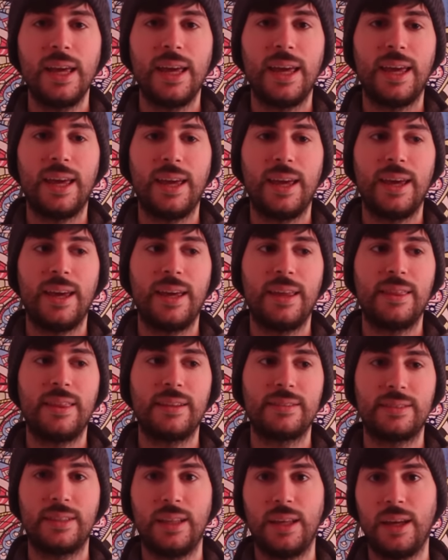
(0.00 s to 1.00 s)
eh,
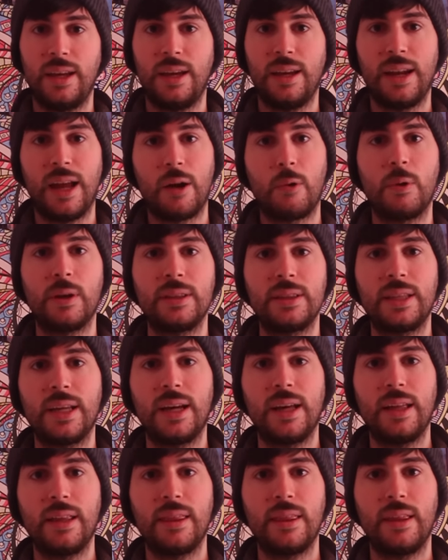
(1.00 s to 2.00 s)
desde la
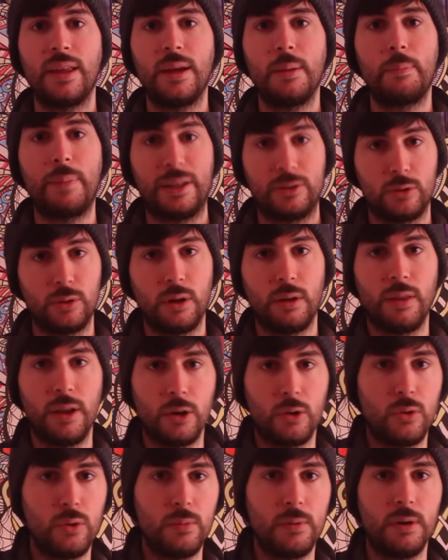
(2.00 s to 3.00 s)
cuenta de Pastor
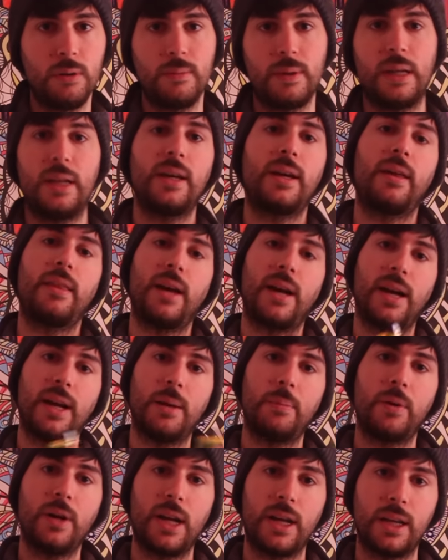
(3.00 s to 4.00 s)
del Cubo, ¿vale? Que dejaré
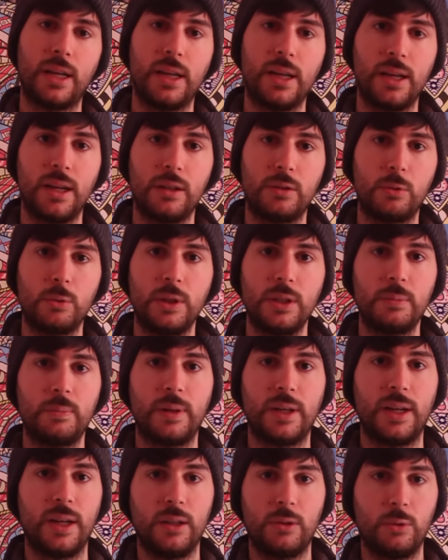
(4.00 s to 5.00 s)
por aquí el, tweet,
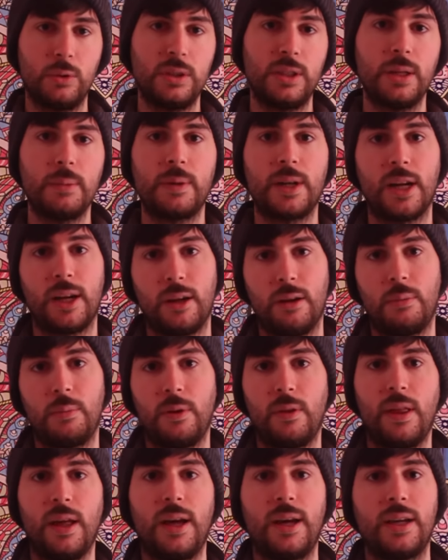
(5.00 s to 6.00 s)
el Twitter para que lo
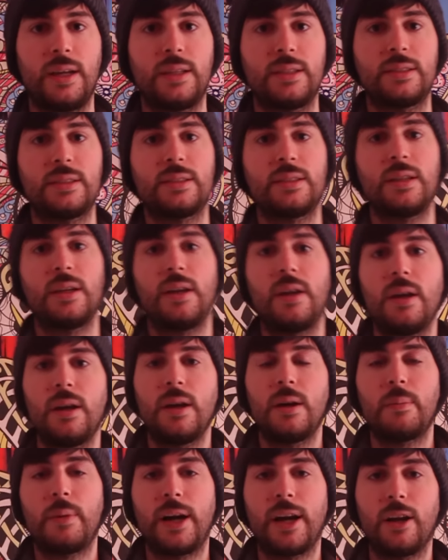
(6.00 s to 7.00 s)
podáis
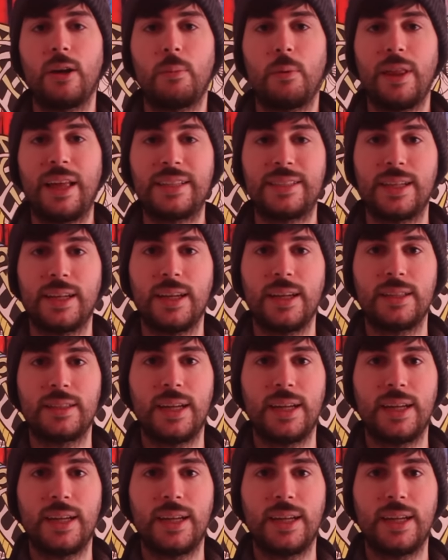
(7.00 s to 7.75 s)
para que lo podáis seguir y